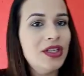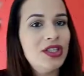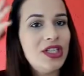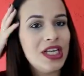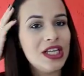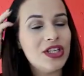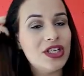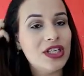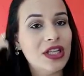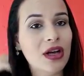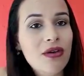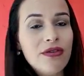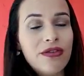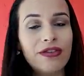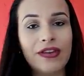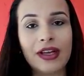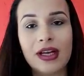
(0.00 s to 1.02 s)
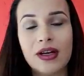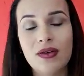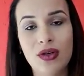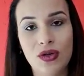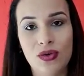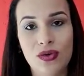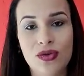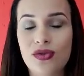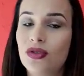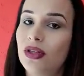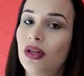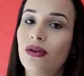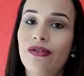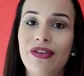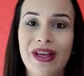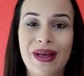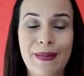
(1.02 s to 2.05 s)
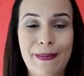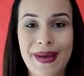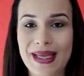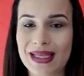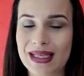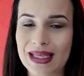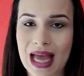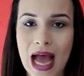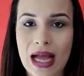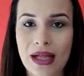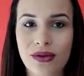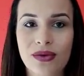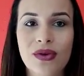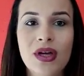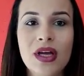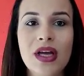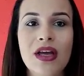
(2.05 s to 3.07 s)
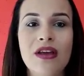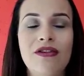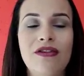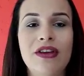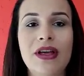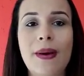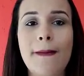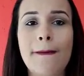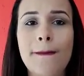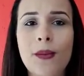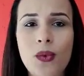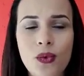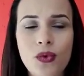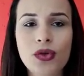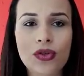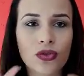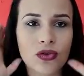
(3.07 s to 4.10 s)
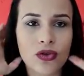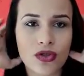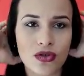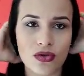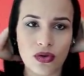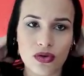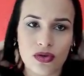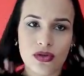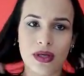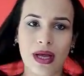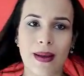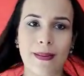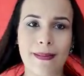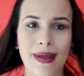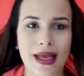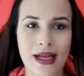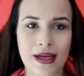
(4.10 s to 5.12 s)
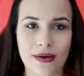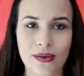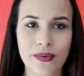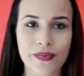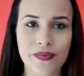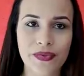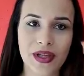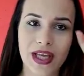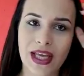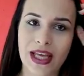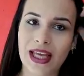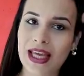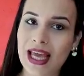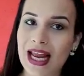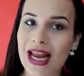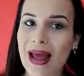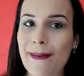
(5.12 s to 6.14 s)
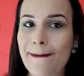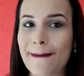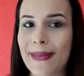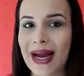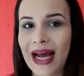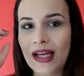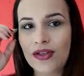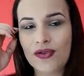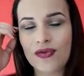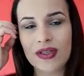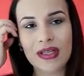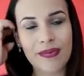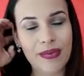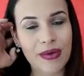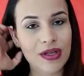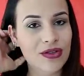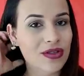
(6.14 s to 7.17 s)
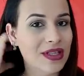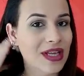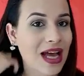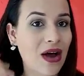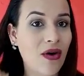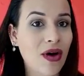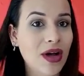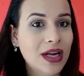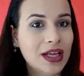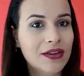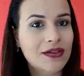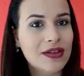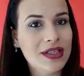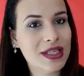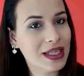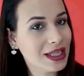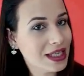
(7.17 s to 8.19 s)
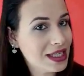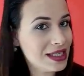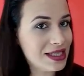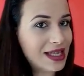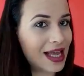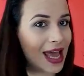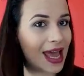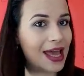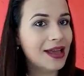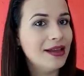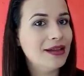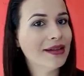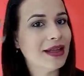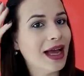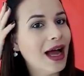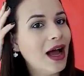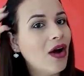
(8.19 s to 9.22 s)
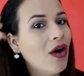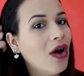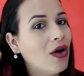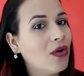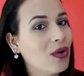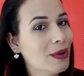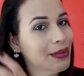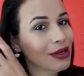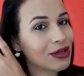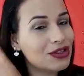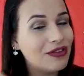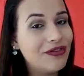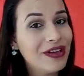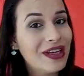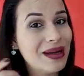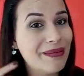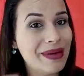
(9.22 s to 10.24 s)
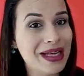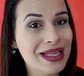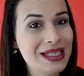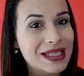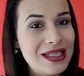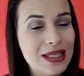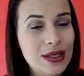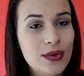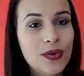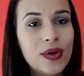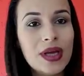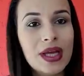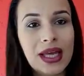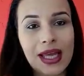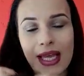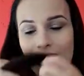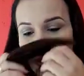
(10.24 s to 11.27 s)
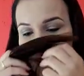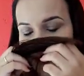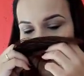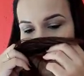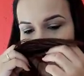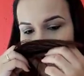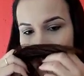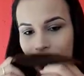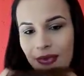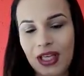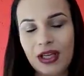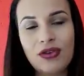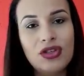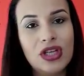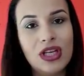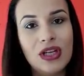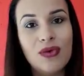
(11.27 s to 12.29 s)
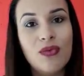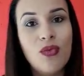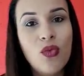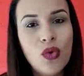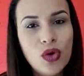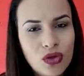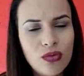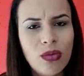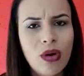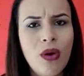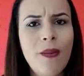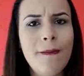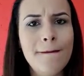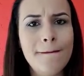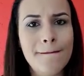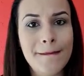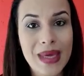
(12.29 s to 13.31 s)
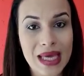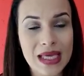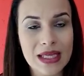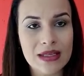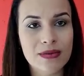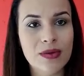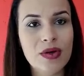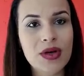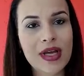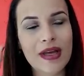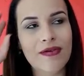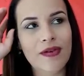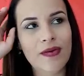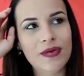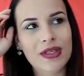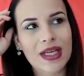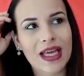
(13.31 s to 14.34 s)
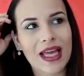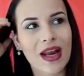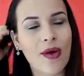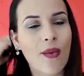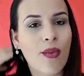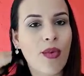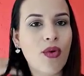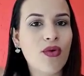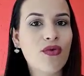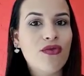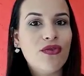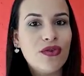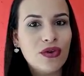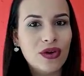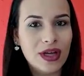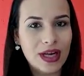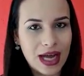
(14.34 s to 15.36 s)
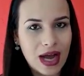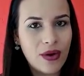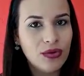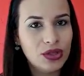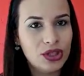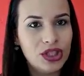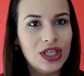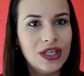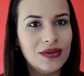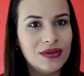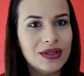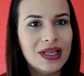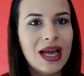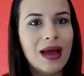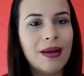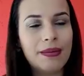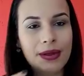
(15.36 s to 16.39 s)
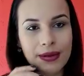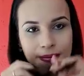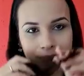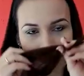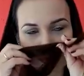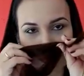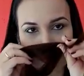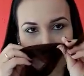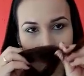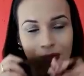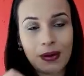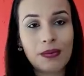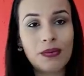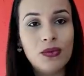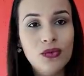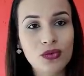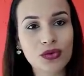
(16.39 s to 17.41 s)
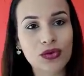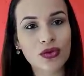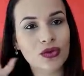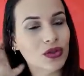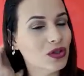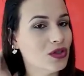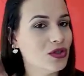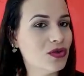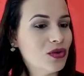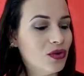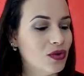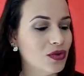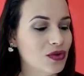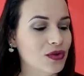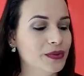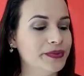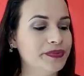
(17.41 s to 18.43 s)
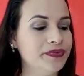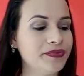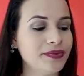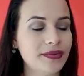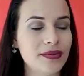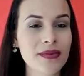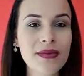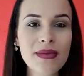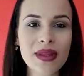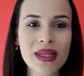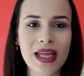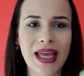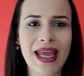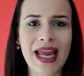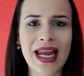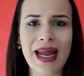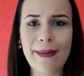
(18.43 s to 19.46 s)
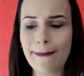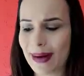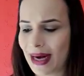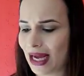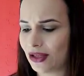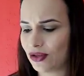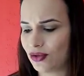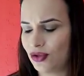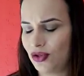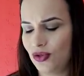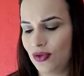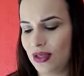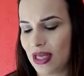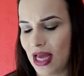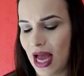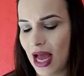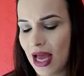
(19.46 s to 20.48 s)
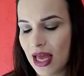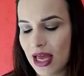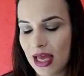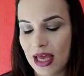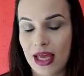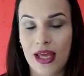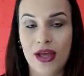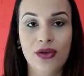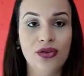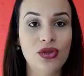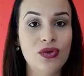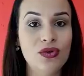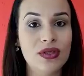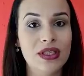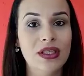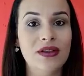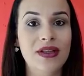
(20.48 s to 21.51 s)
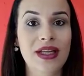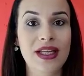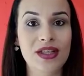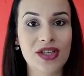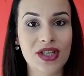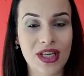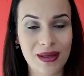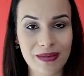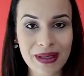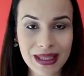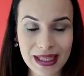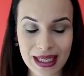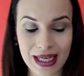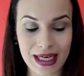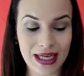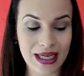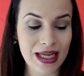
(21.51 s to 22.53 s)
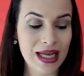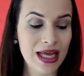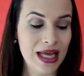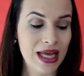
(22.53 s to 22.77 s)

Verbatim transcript: Gente, não fica oleoso, não fica pesado, fica muito gostoso o cabelo. E ele é prático, você pode usar a hora que você quiser, tá? Ó, o cabelo já fica macio, ele tem um cheirinho muito bom mesmo. Vamos dizer que ele é um pouco floral o cheiro, sabe? É muito gostoso. E ele é prático de usar. Eu tô usando ele de que maneira?